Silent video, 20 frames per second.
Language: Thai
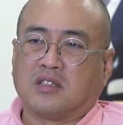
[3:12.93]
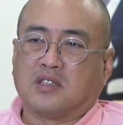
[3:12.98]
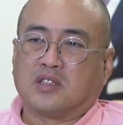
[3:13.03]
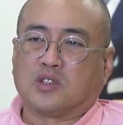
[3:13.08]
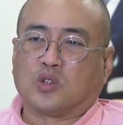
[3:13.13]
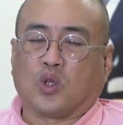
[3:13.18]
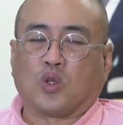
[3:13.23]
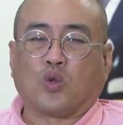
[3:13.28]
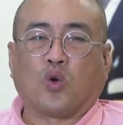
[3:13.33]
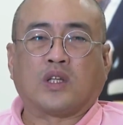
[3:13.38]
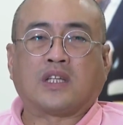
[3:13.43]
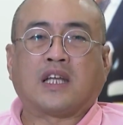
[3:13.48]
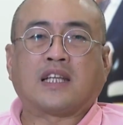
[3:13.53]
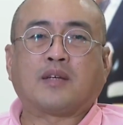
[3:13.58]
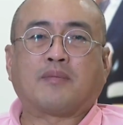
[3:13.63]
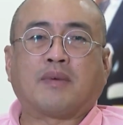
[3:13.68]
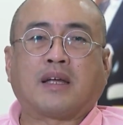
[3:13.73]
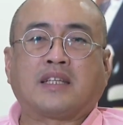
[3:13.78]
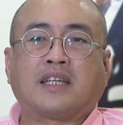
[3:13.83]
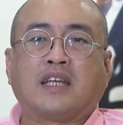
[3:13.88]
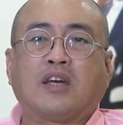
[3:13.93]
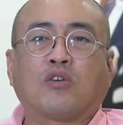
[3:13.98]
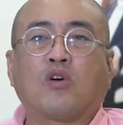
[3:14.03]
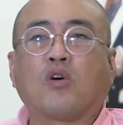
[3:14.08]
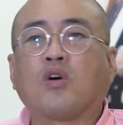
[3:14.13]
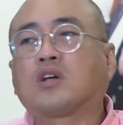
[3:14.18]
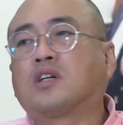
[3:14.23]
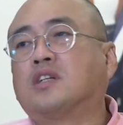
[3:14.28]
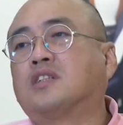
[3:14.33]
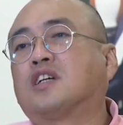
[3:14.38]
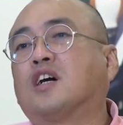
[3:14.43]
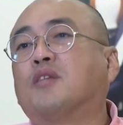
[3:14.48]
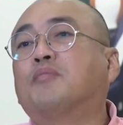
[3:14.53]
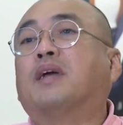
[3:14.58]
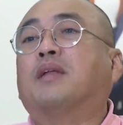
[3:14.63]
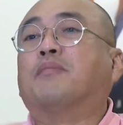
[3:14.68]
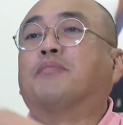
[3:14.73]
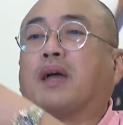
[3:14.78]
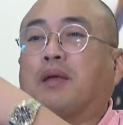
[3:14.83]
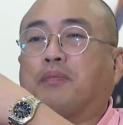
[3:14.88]
ส่วนคนถ้าจะมาเที่ยวเขาก็ขึ้นเครื่อง
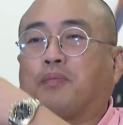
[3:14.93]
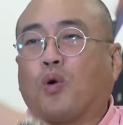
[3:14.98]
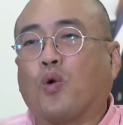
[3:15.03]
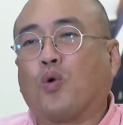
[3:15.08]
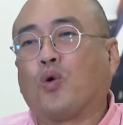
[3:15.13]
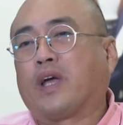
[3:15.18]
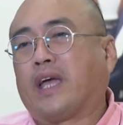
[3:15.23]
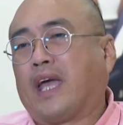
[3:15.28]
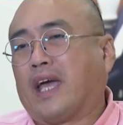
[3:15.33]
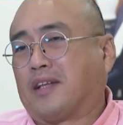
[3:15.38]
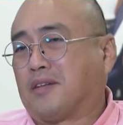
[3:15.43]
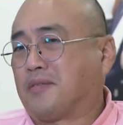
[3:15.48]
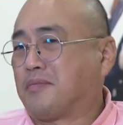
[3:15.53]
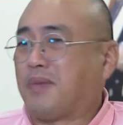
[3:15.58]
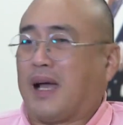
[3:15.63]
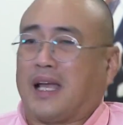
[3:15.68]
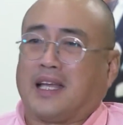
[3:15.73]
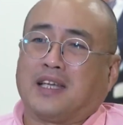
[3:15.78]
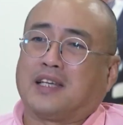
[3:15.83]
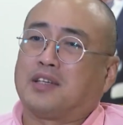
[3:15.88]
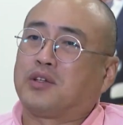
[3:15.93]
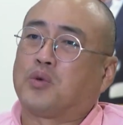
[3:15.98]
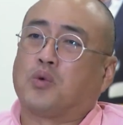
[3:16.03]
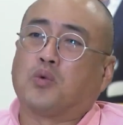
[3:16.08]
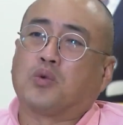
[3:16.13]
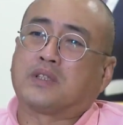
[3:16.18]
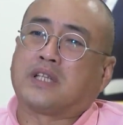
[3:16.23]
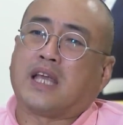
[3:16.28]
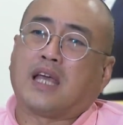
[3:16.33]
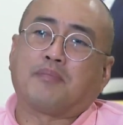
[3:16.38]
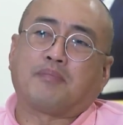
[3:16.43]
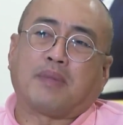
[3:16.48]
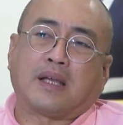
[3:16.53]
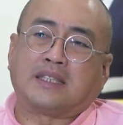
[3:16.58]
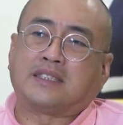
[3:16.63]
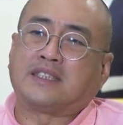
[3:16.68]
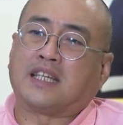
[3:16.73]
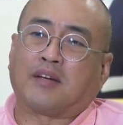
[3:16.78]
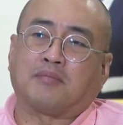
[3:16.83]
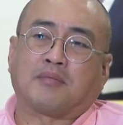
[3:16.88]
บินไปภูเก็ตไปกรุงเทพไป
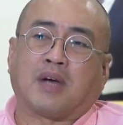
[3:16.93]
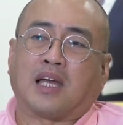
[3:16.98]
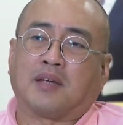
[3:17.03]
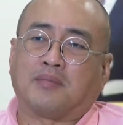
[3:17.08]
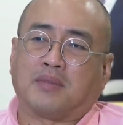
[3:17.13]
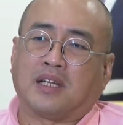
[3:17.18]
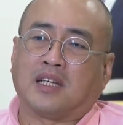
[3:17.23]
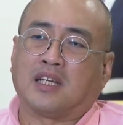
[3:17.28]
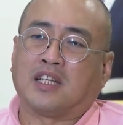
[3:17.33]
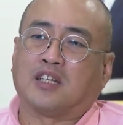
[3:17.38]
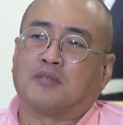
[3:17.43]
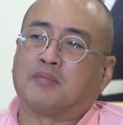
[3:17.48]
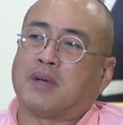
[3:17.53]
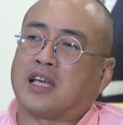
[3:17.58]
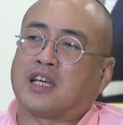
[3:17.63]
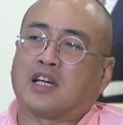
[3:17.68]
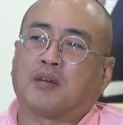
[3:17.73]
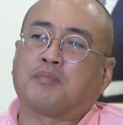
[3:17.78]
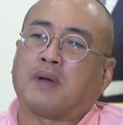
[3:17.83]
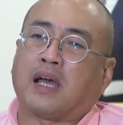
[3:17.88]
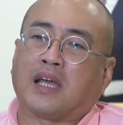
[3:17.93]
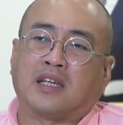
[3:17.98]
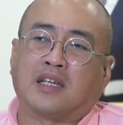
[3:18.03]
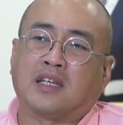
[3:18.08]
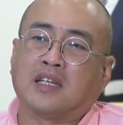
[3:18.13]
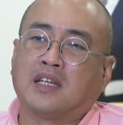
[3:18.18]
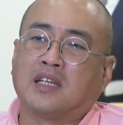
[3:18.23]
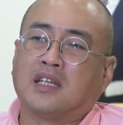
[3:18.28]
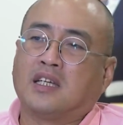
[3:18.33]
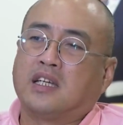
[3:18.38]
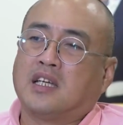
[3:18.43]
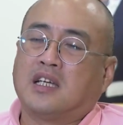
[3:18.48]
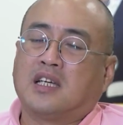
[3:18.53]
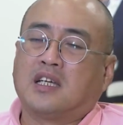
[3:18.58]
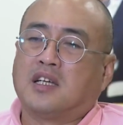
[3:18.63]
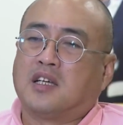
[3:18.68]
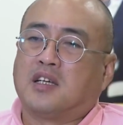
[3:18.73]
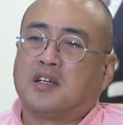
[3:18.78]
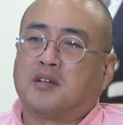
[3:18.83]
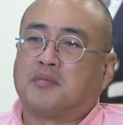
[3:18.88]
เชียงใหม่ไปเลย หรือไม่ก็ไป
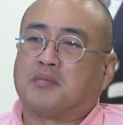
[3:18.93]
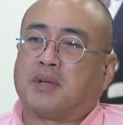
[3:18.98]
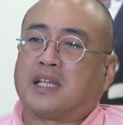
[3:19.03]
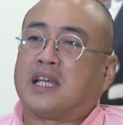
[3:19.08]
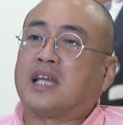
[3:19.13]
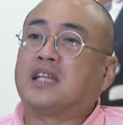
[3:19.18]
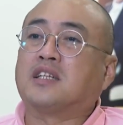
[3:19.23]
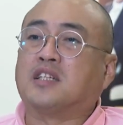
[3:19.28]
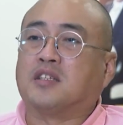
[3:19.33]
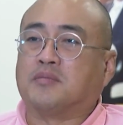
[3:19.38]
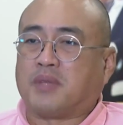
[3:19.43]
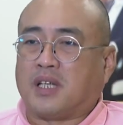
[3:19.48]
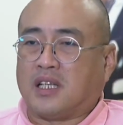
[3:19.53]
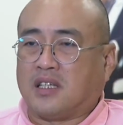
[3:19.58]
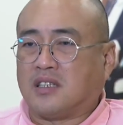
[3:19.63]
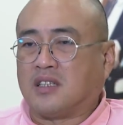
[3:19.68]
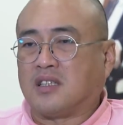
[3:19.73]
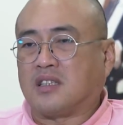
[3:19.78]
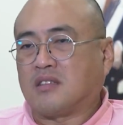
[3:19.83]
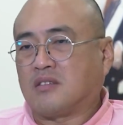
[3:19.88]
ประเทศอื่นไปเลย